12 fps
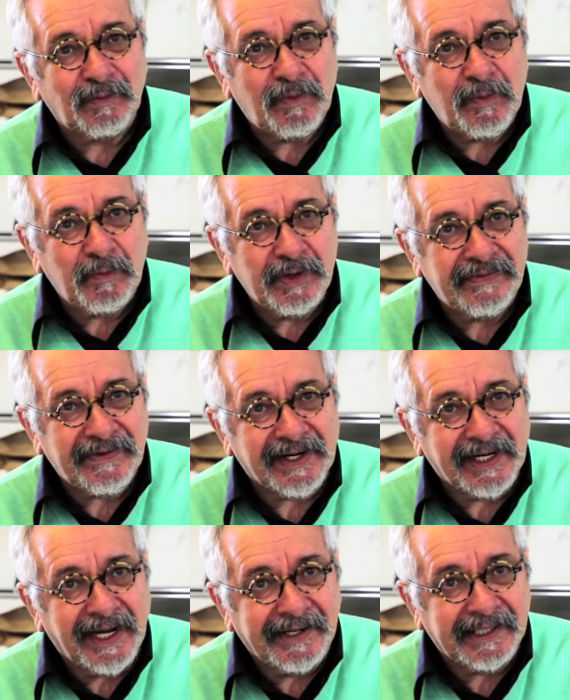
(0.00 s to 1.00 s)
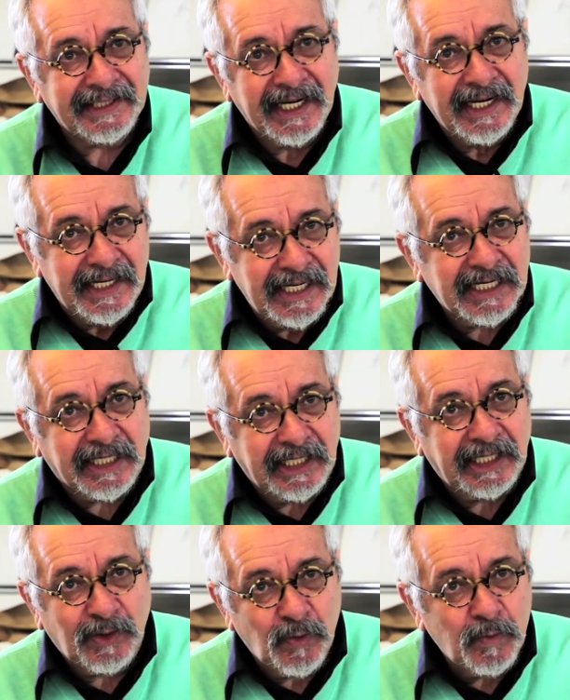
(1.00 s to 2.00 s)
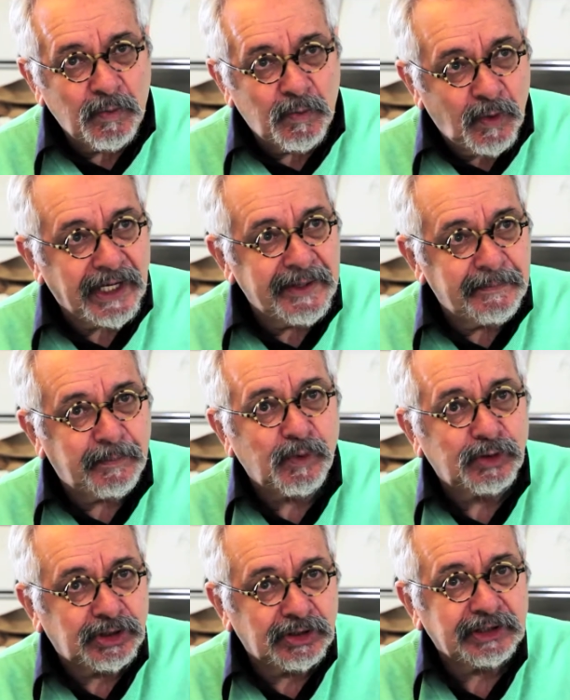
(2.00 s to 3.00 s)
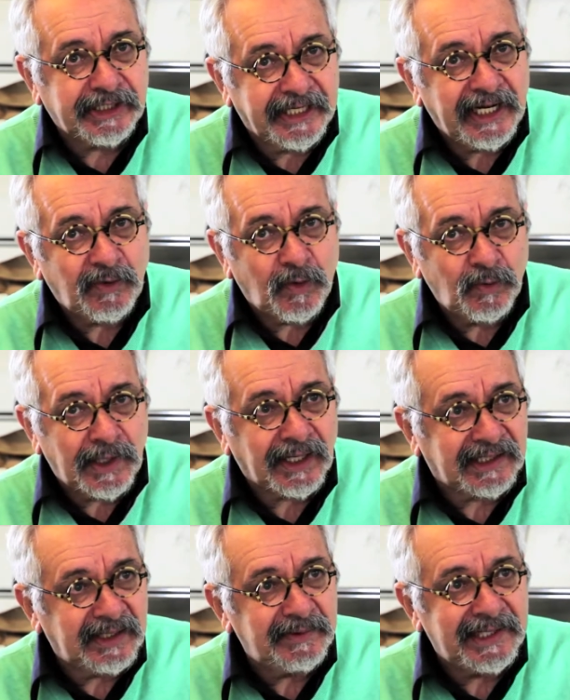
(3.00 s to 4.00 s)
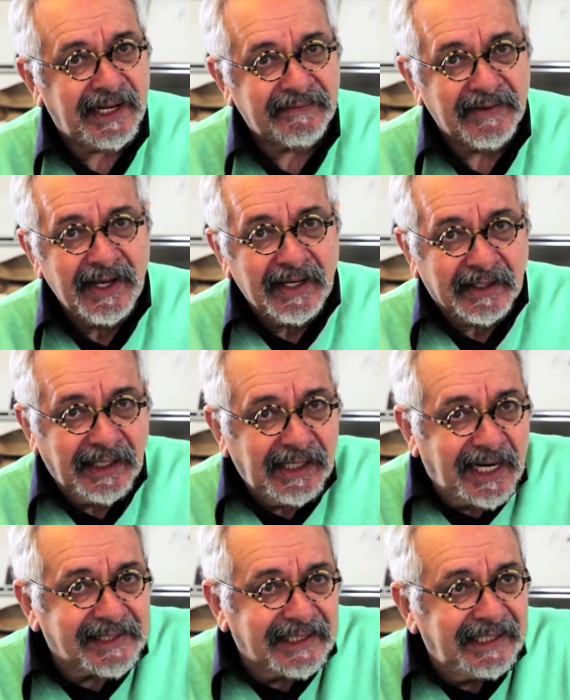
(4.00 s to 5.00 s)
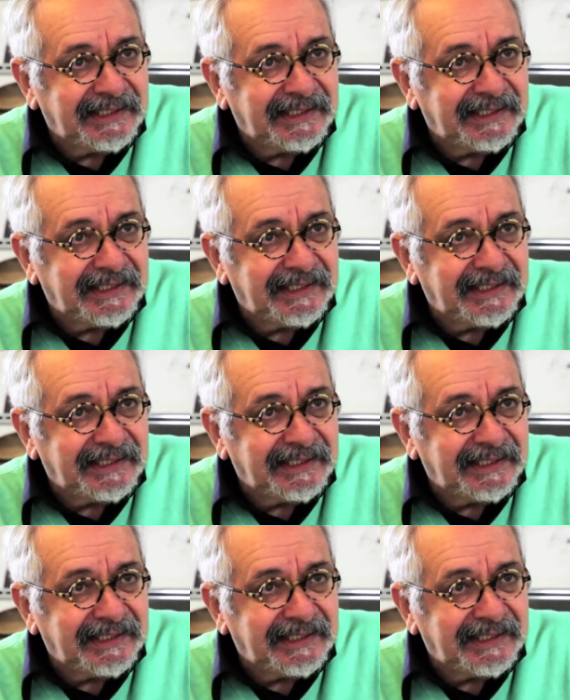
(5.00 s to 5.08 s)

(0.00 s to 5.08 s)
como muy cercanas y que un buen impulso sería una actividad que las